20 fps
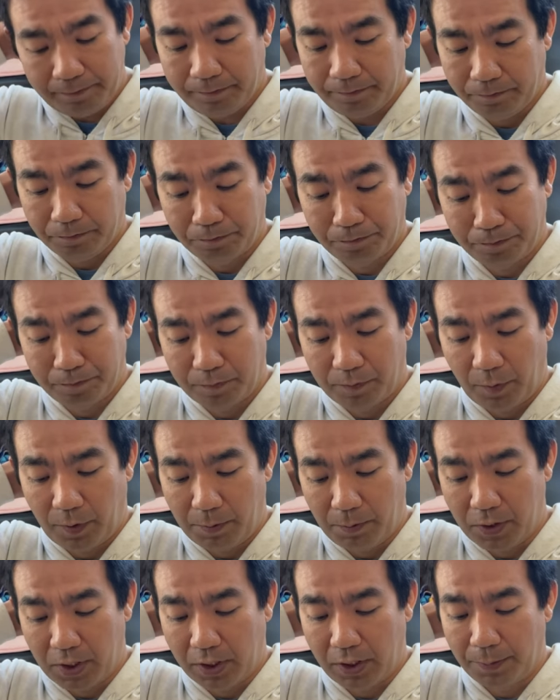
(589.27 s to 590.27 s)
うん、
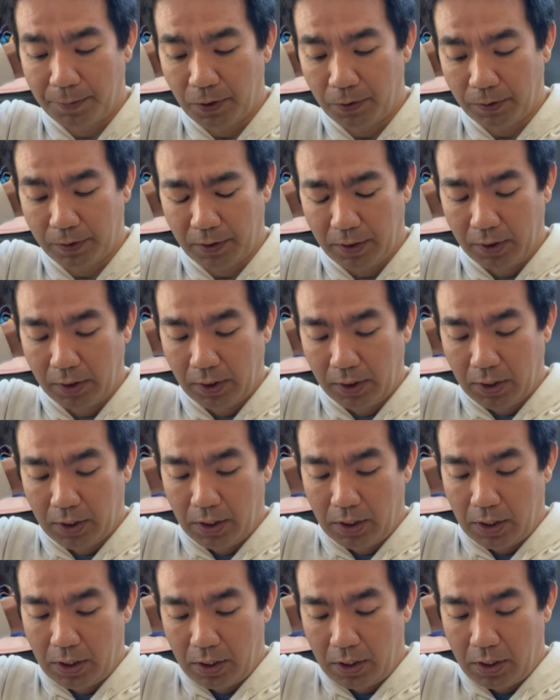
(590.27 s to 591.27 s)
まあでも、
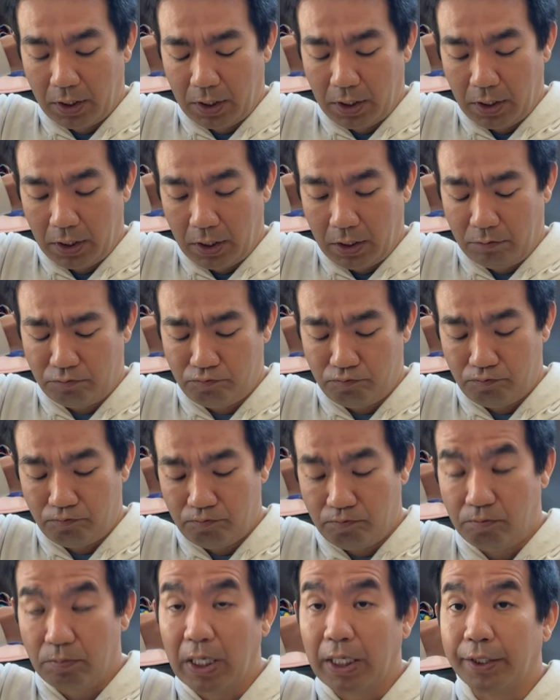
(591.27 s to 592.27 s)
う
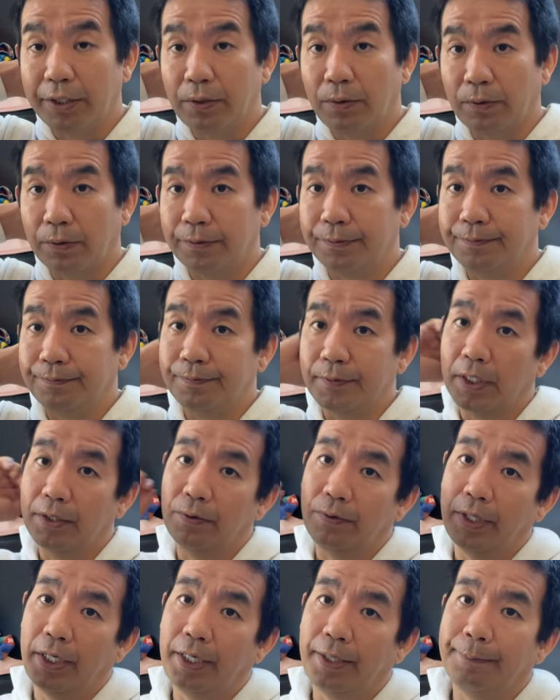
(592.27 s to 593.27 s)
ん、まあよ、あ
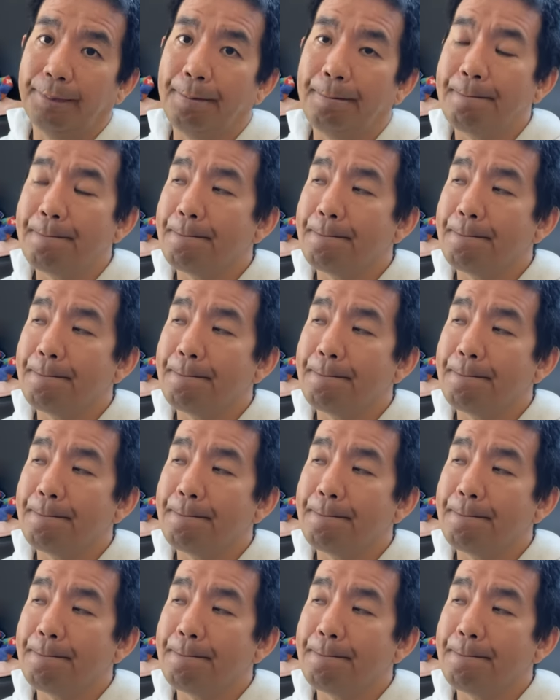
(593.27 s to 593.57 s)
のね、